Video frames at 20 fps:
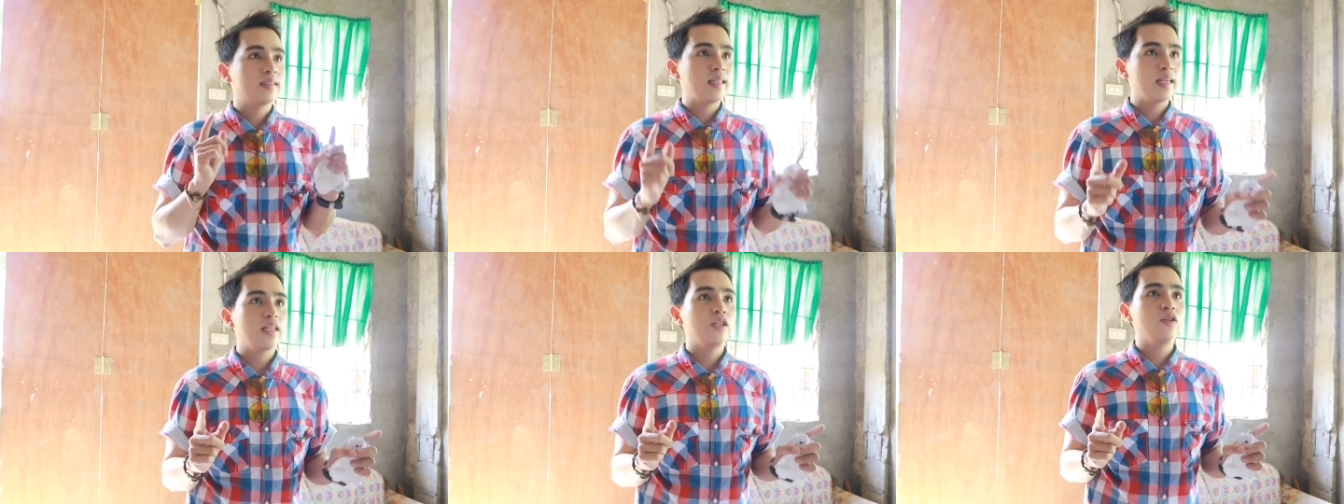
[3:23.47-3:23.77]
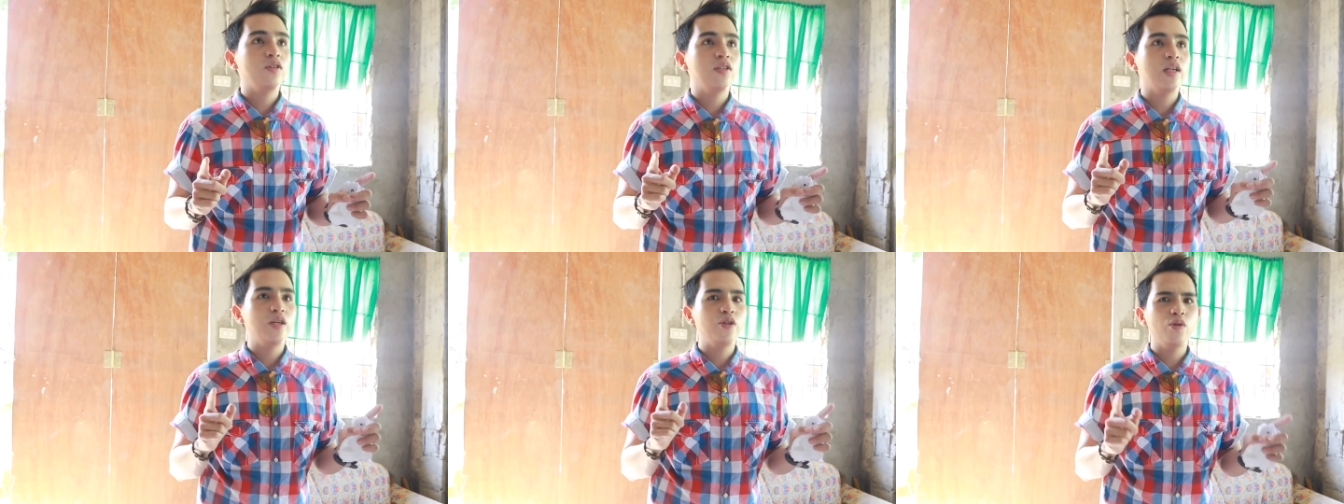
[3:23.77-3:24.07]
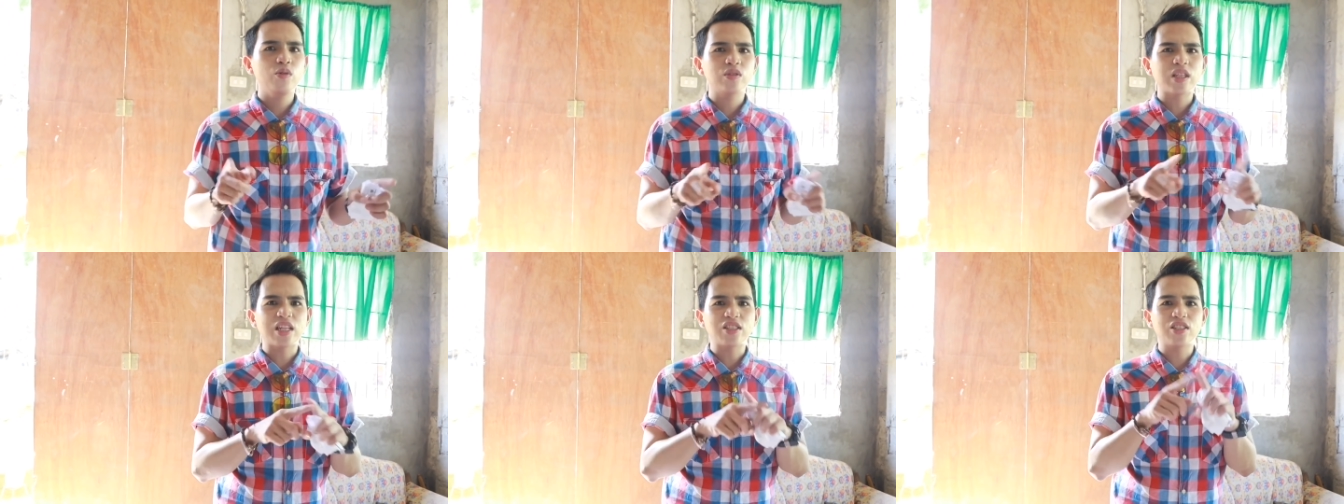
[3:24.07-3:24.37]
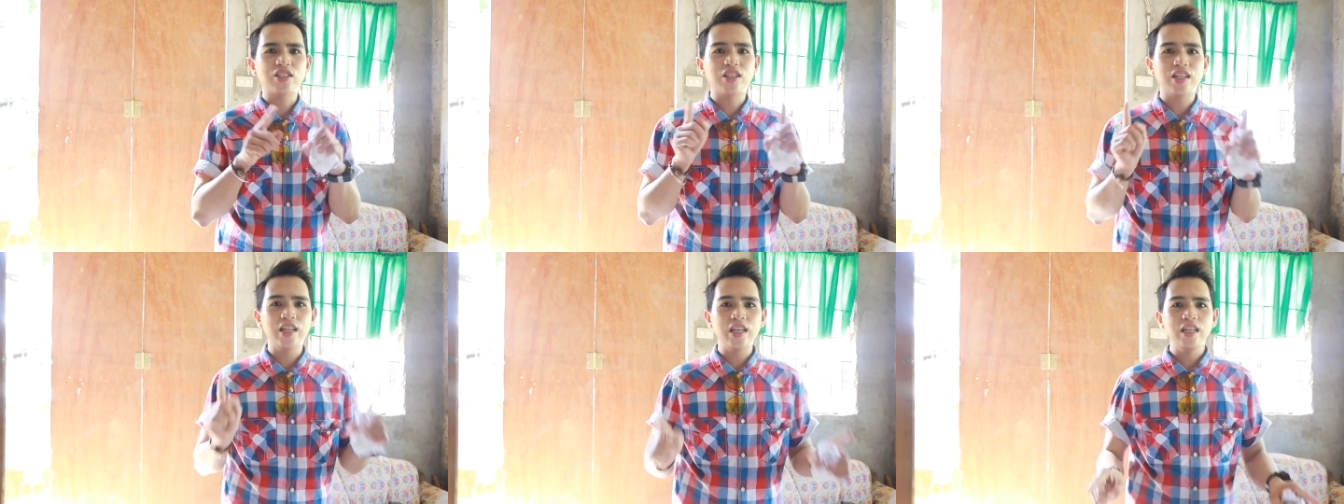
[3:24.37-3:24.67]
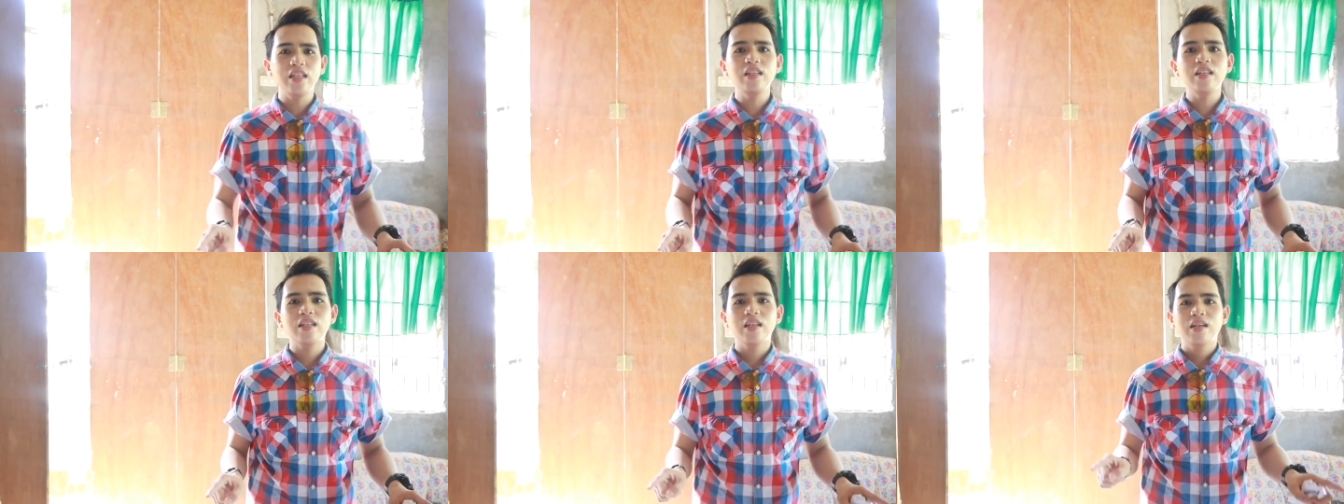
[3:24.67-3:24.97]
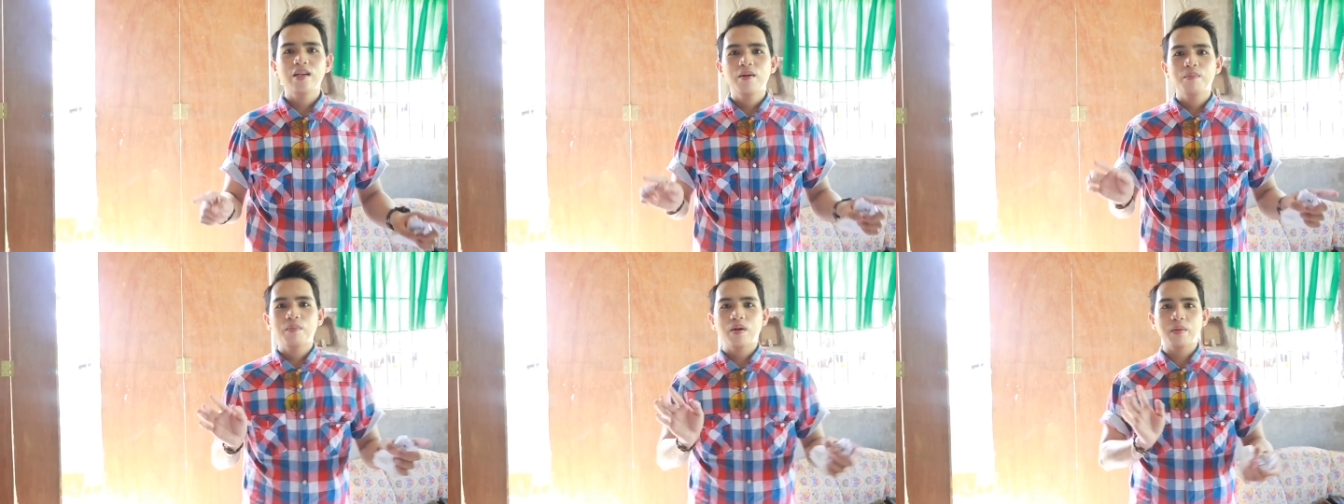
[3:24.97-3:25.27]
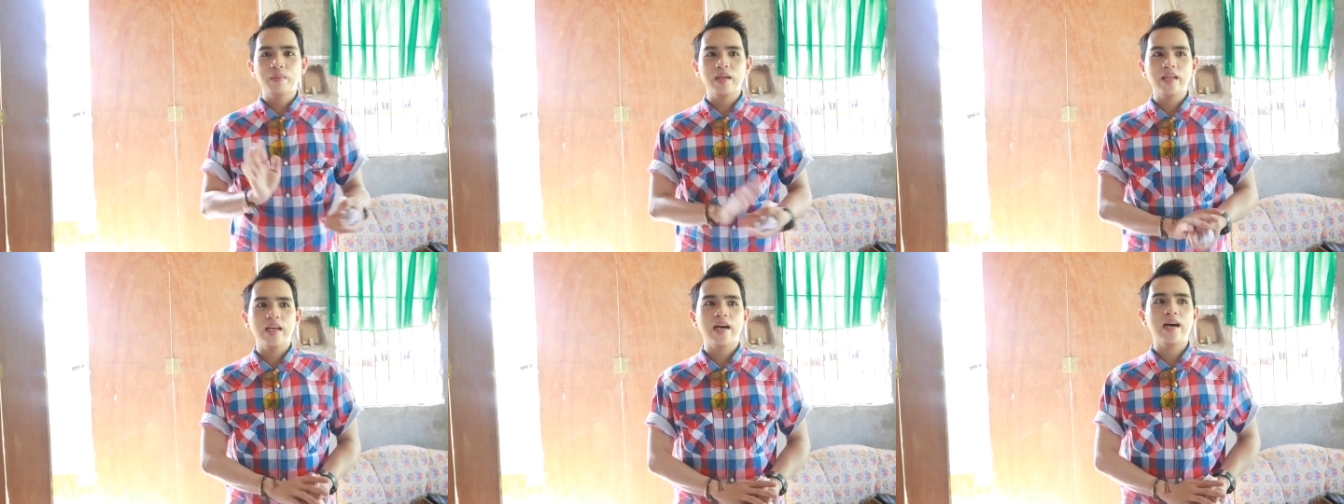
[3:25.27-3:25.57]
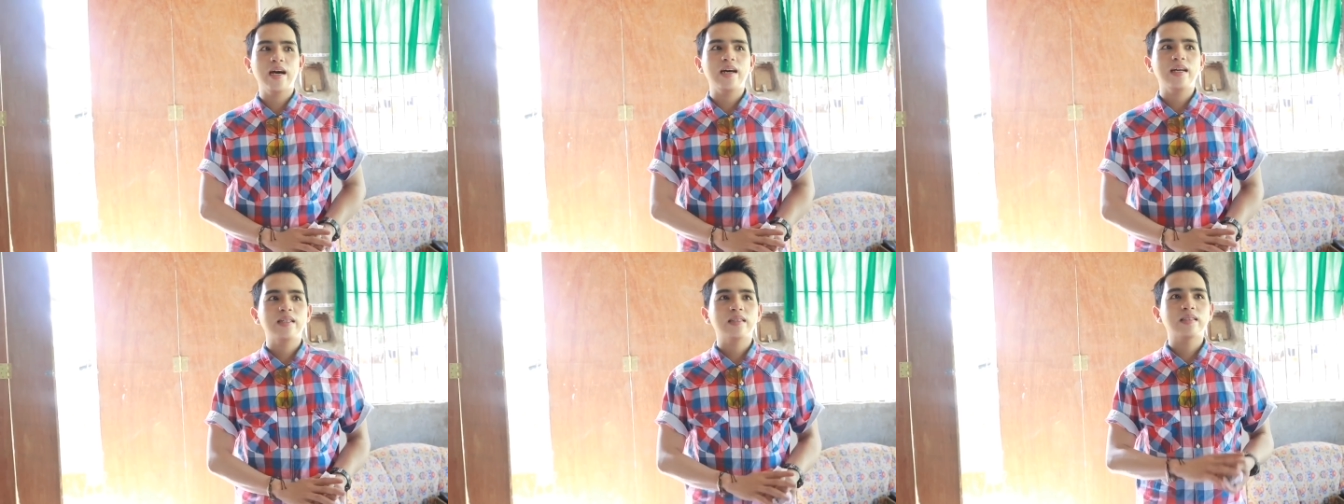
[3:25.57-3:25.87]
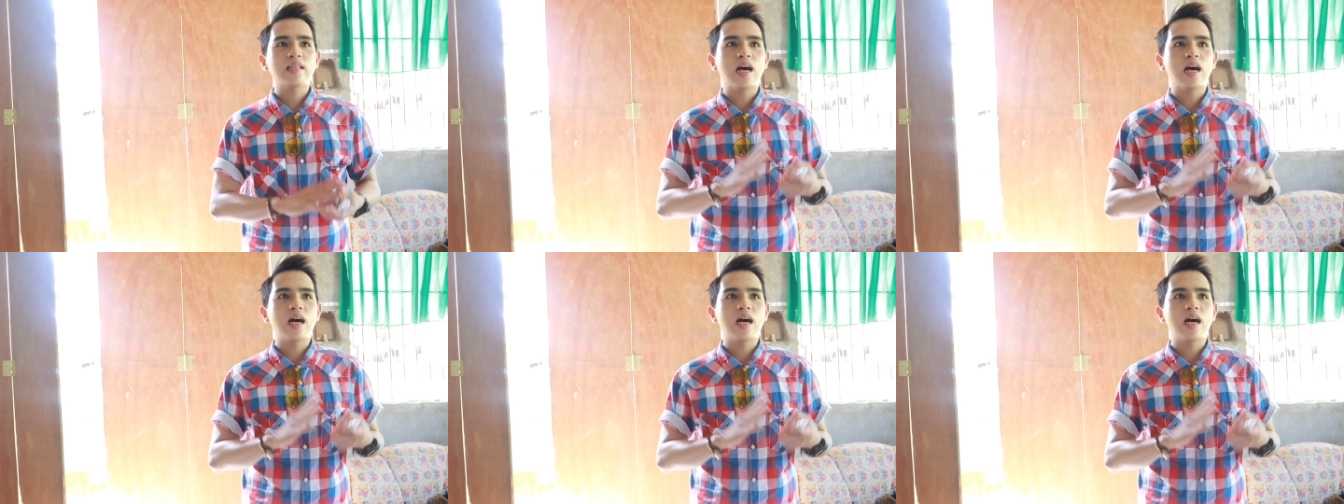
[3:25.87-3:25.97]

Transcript: stereo na yung touchscreen. Mamaya,